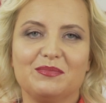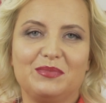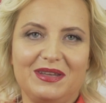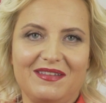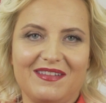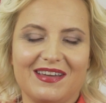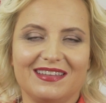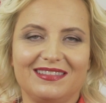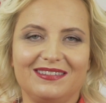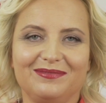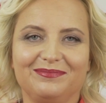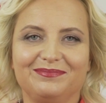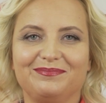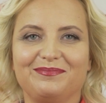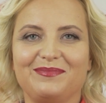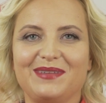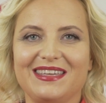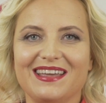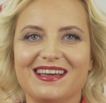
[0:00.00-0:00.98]
Привет!
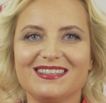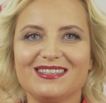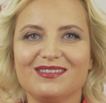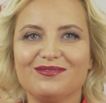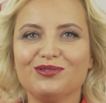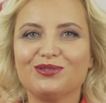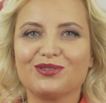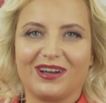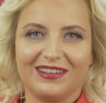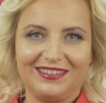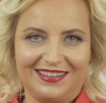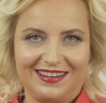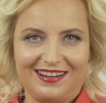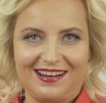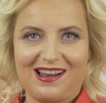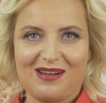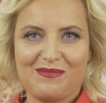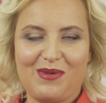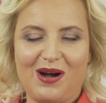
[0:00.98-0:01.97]
Меня зовут
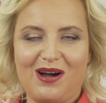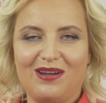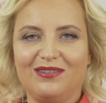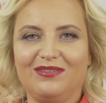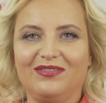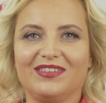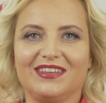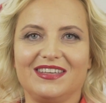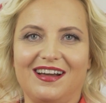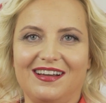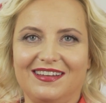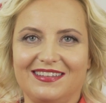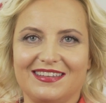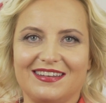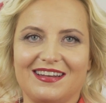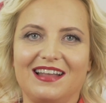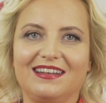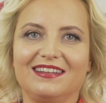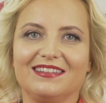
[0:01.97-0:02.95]
Катрина Лакбаров, я
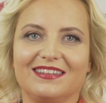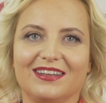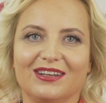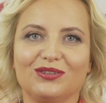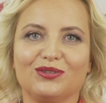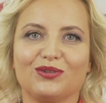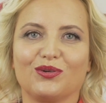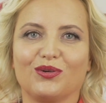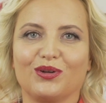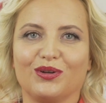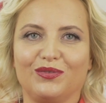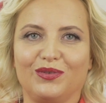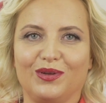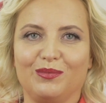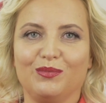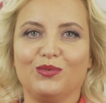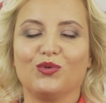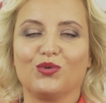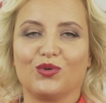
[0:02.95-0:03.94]
генеральный директор
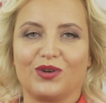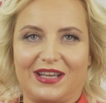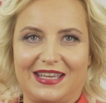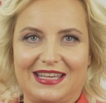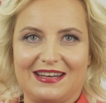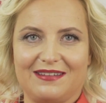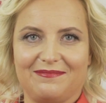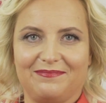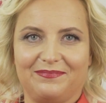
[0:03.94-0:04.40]
Oriflame Украина.